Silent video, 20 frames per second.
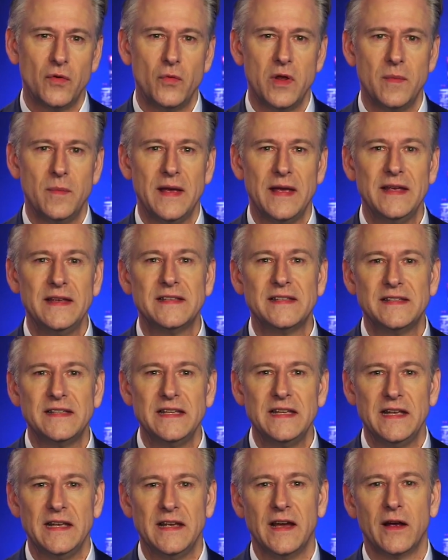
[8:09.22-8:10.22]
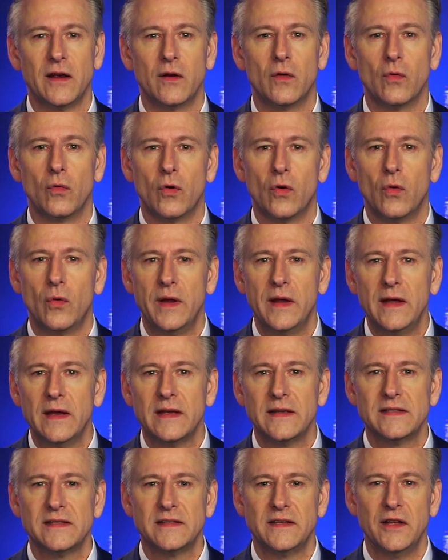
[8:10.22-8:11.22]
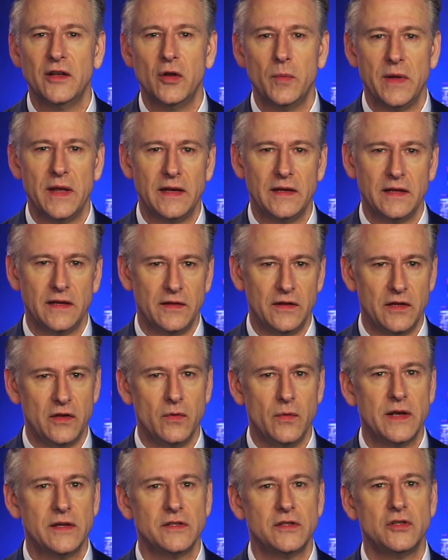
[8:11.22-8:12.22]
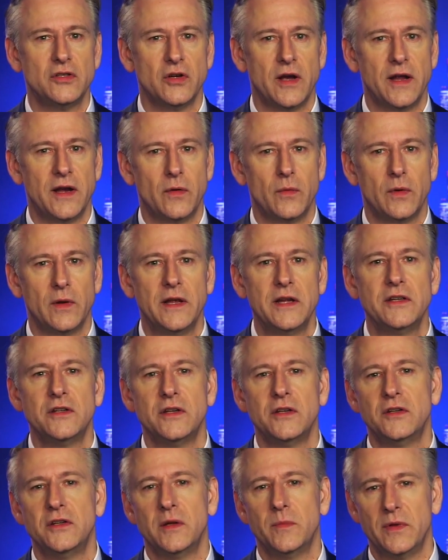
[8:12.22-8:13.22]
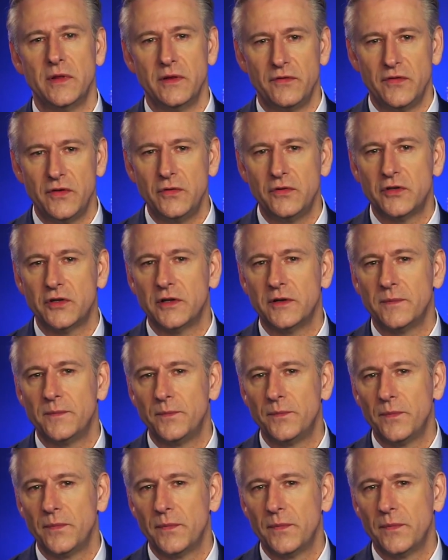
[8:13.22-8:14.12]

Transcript: Vì vậy, chúng ta có thể thấy sự bế tắc gia tăng trong mối quan hệ Mỹ-Trung trong tương lai.